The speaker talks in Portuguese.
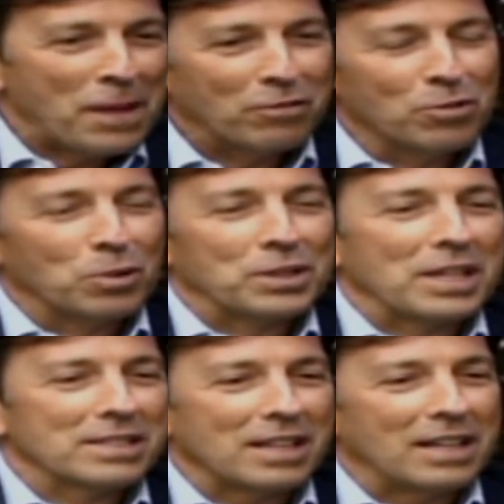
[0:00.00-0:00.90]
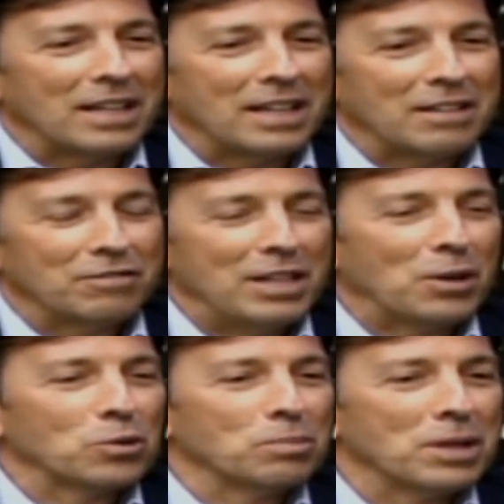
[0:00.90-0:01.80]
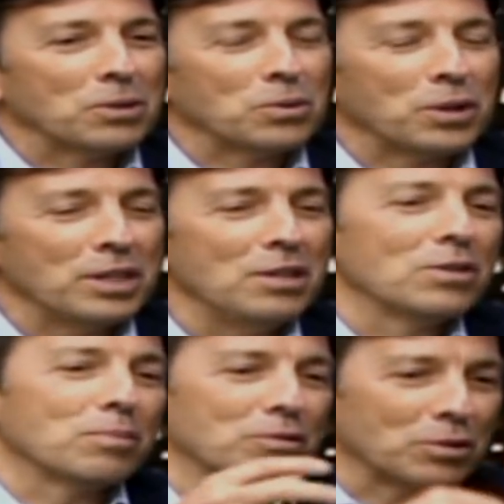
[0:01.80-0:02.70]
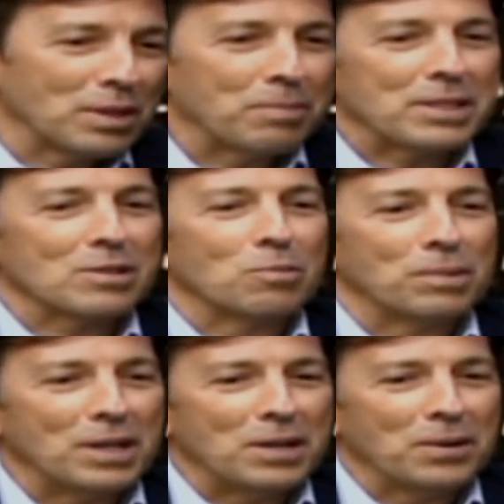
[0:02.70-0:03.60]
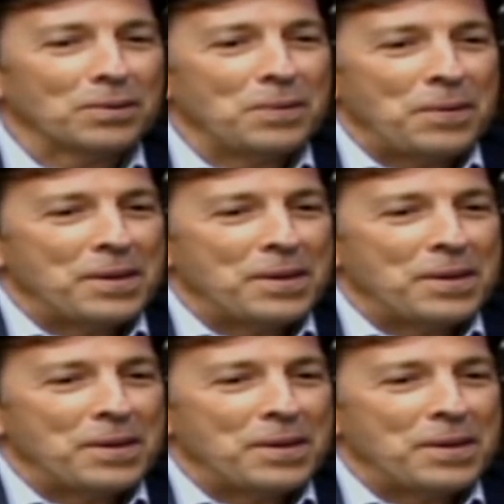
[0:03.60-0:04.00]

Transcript: fui montar essa a filial do banco no Rio, depois voltei para São Paulo